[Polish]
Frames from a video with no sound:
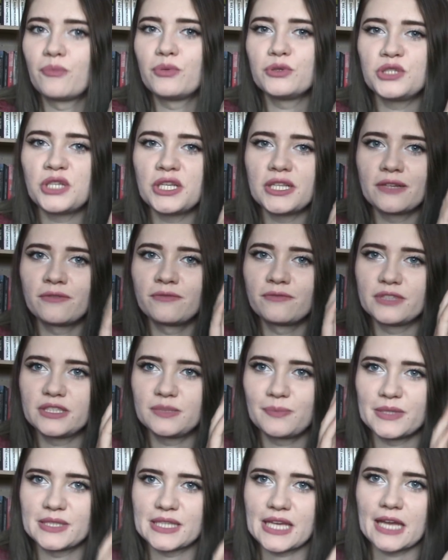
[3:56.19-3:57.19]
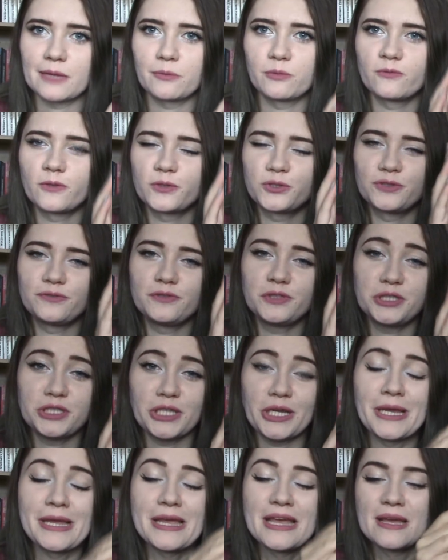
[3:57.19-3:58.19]
Później tą Wyspę Skarbów
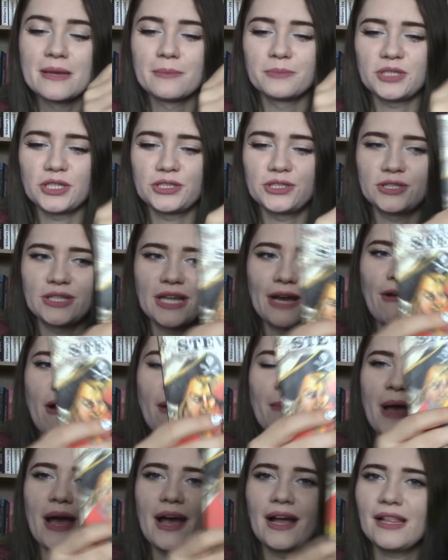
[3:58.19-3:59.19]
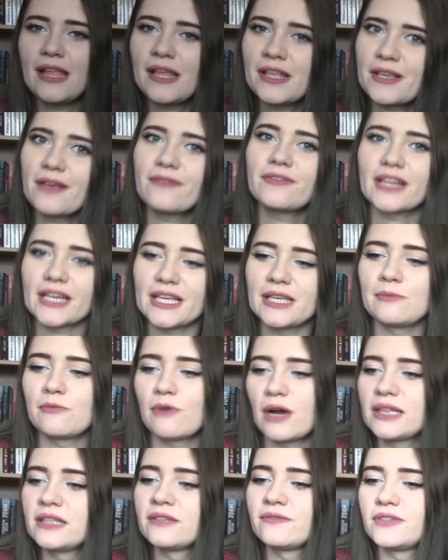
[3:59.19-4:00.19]
oczywiście przeczytałam, ale nie w
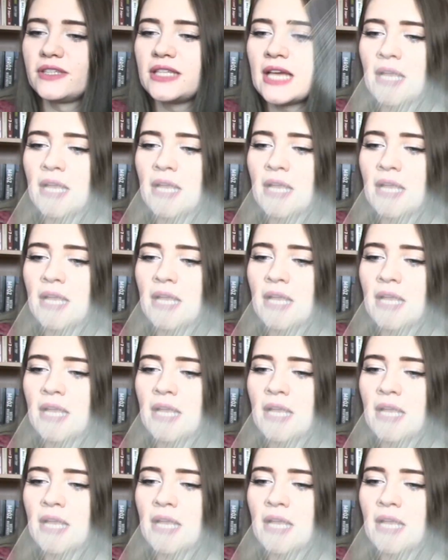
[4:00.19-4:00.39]
takim ładnym